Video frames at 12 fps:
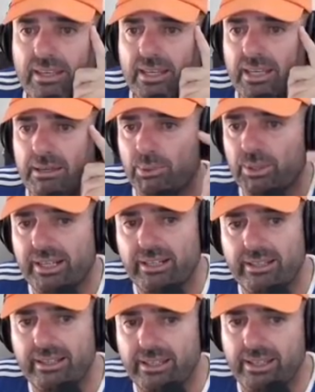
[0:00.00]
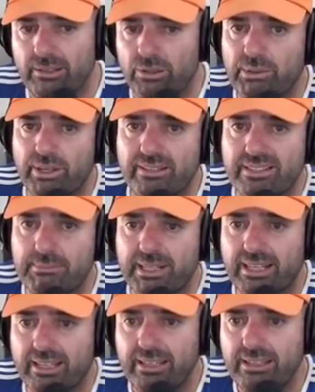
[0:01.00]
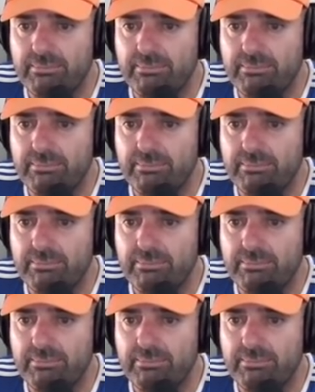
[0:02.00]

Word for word: eh, ponerle el número de semana aquí,